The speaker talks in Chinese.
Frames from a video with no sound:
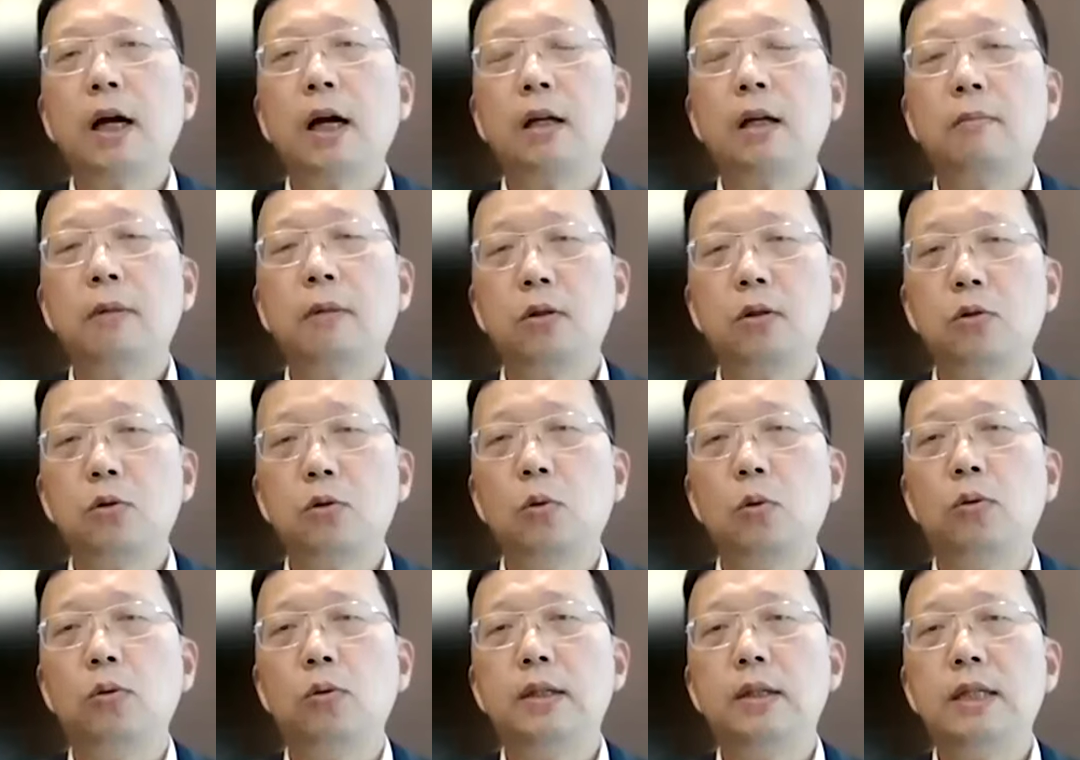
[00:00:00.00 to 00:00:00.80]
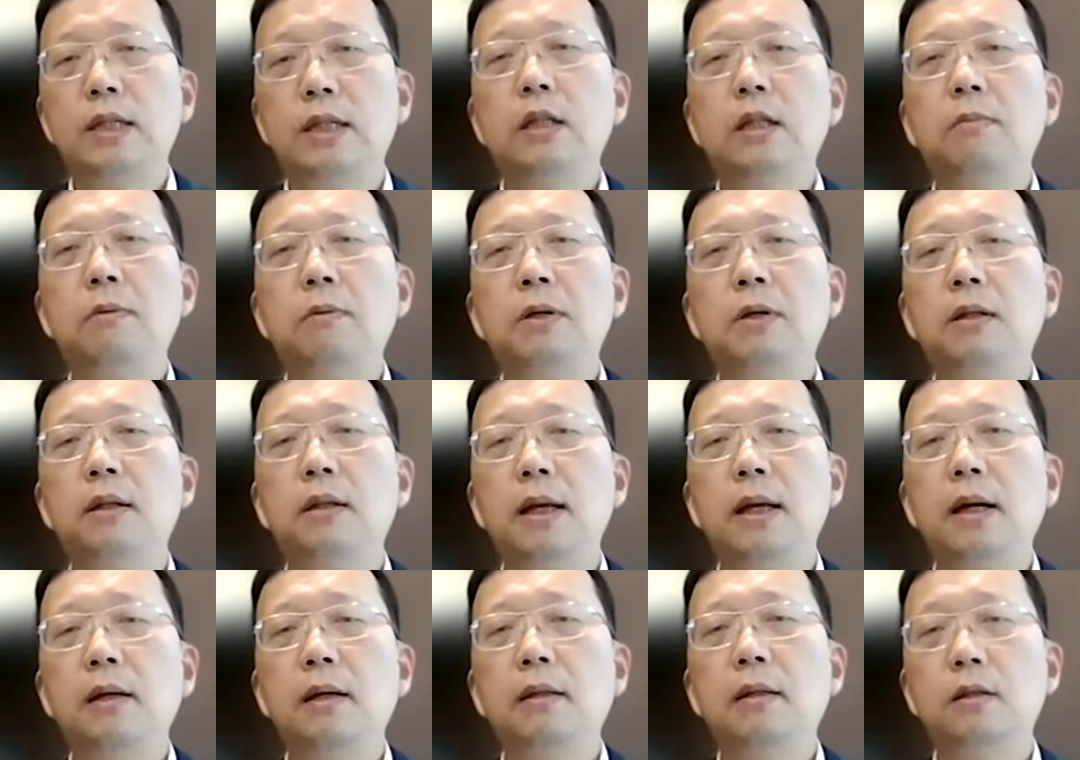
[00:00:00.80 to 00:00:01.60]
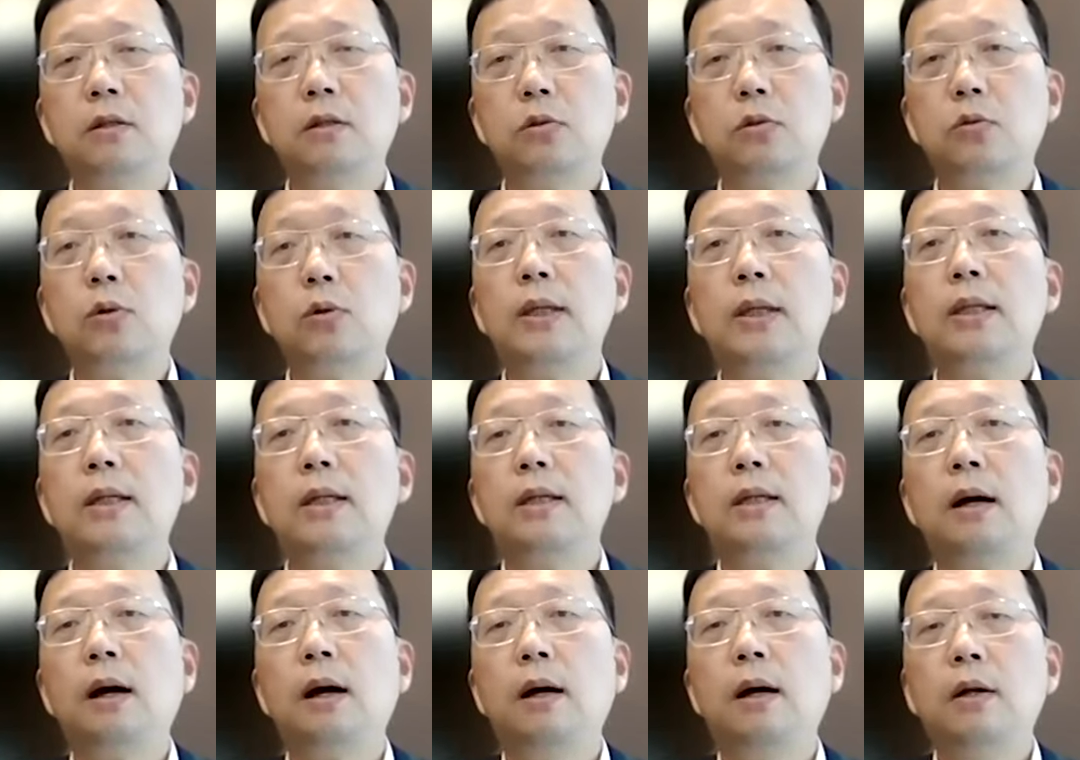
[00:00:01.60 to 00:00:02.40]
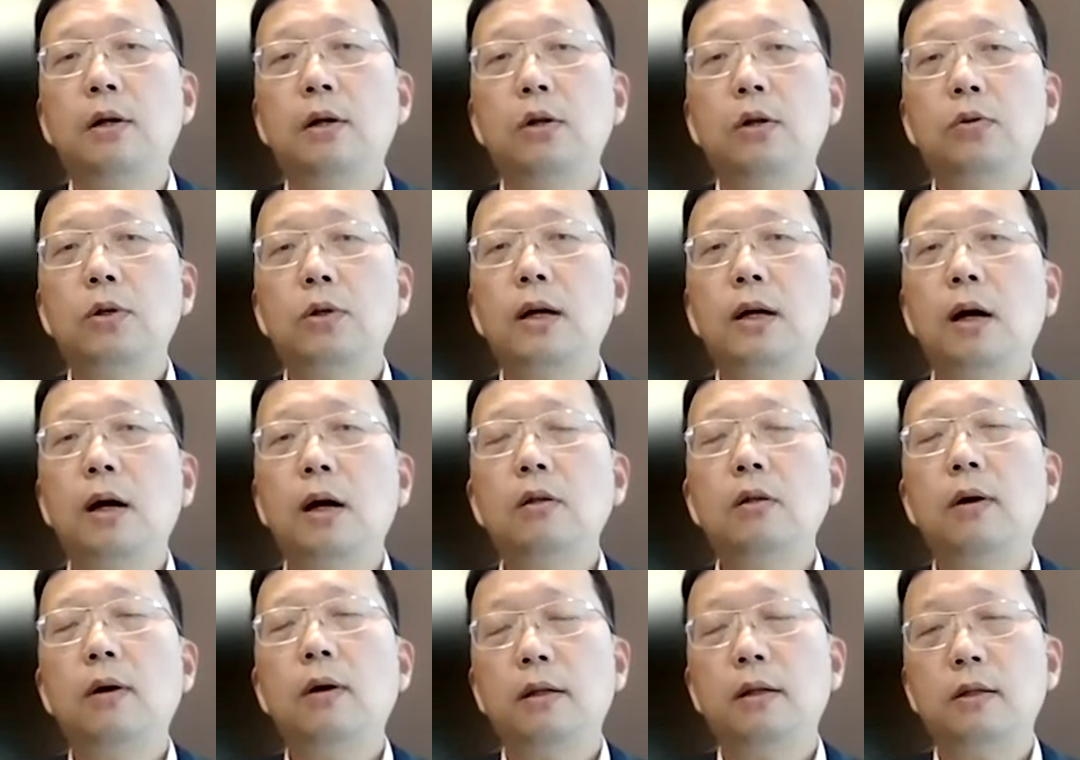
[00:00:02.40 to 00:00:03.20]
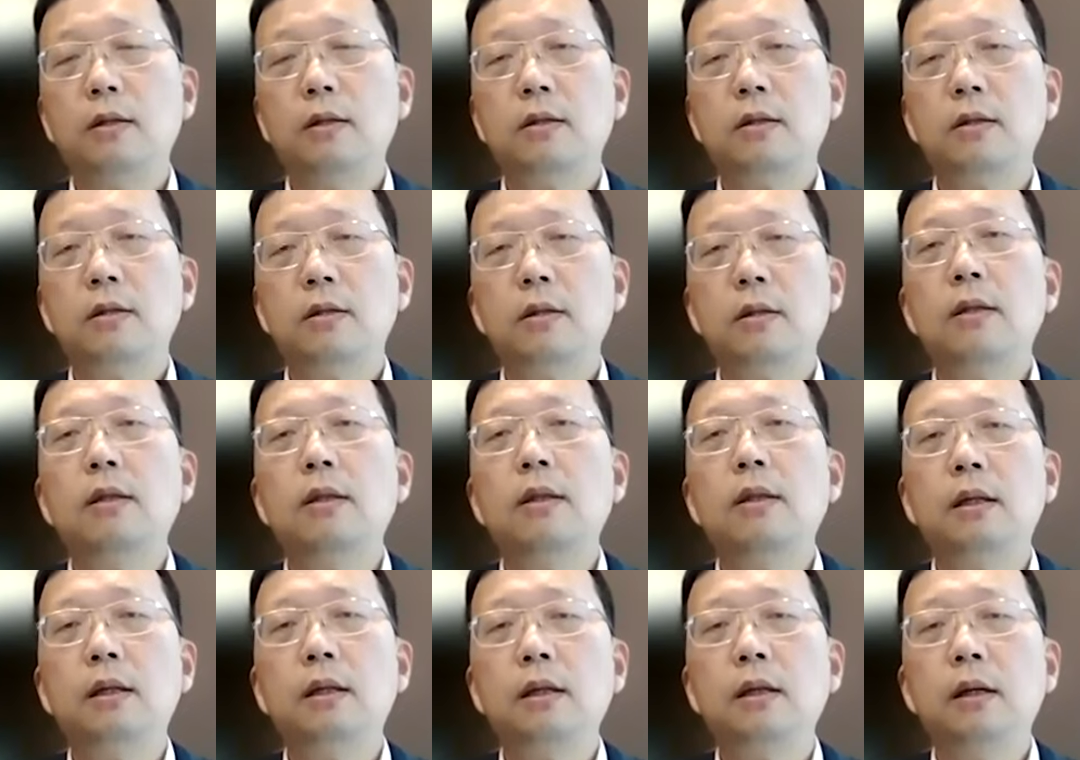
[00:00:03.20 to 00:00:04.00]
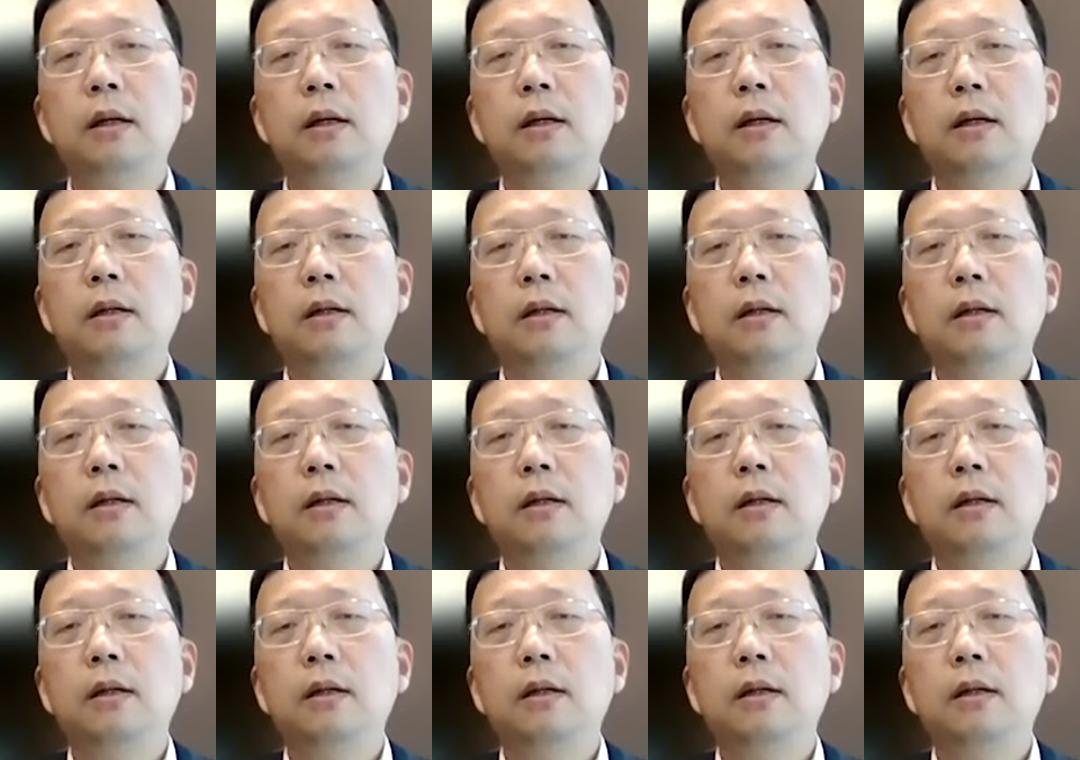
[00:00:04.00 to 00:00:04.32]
家里面总的 G D P 的量呢是最低的，最高的话呢是印尼。